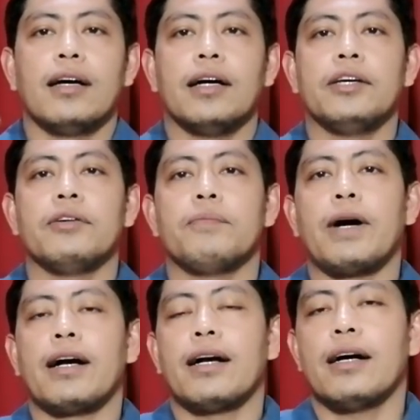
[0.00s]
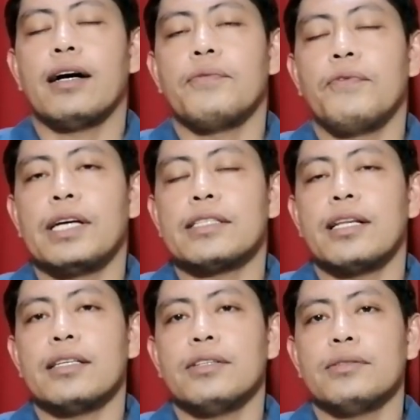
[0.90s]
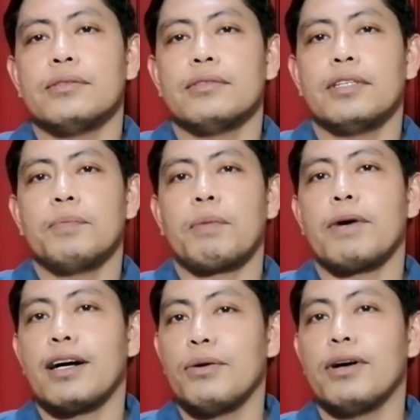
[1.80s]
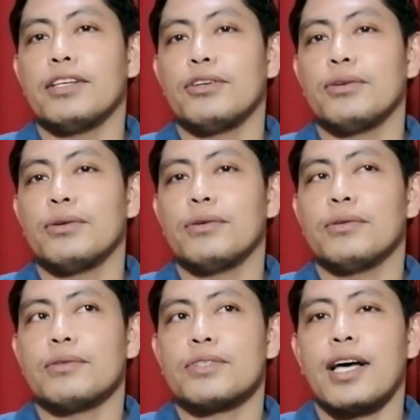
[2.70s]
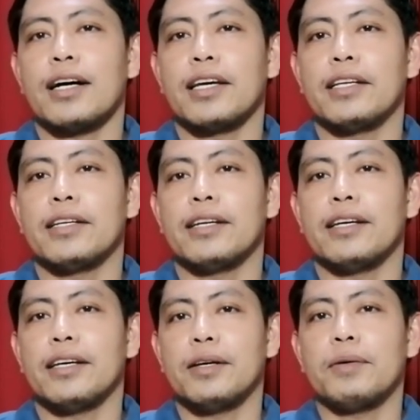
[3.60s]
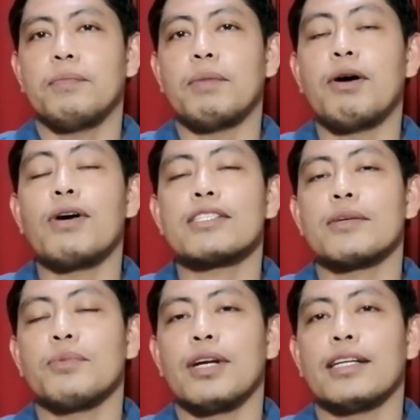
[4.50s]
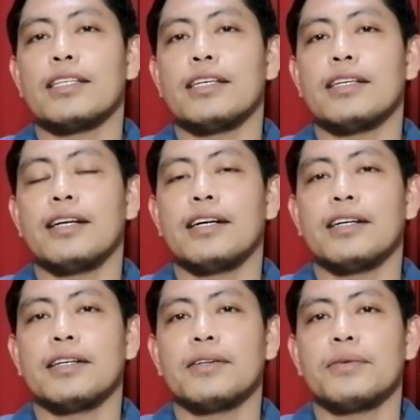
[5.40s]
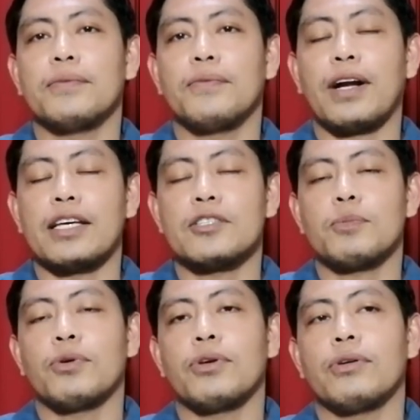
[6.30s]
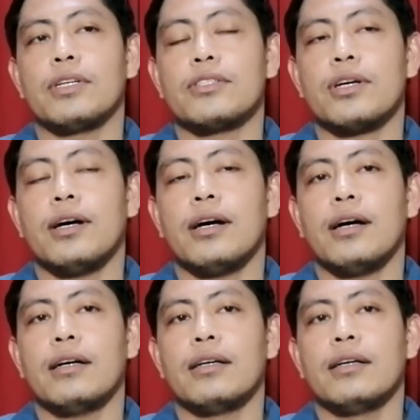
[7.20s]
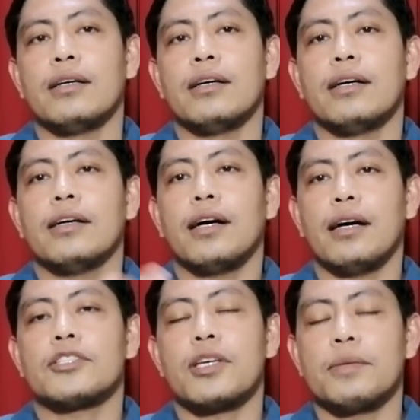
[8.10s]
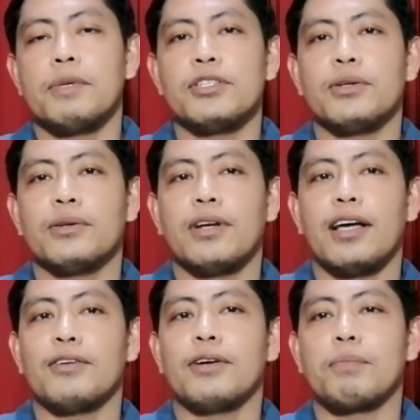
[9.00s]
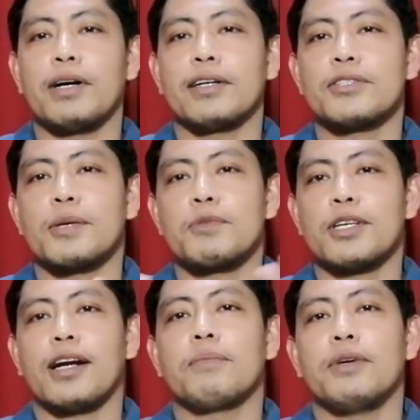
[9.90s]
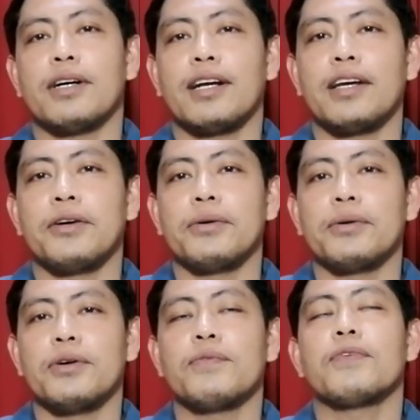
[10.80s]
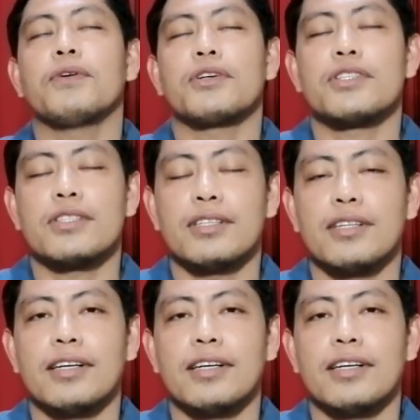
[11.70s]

Ngayon, pagka flat lang yung ipapagawa nyo sa akin, eh, babawasan po natin ng price po yun. At saka, uh, as I mentioned, lalo na pag subscriber kayo, of course,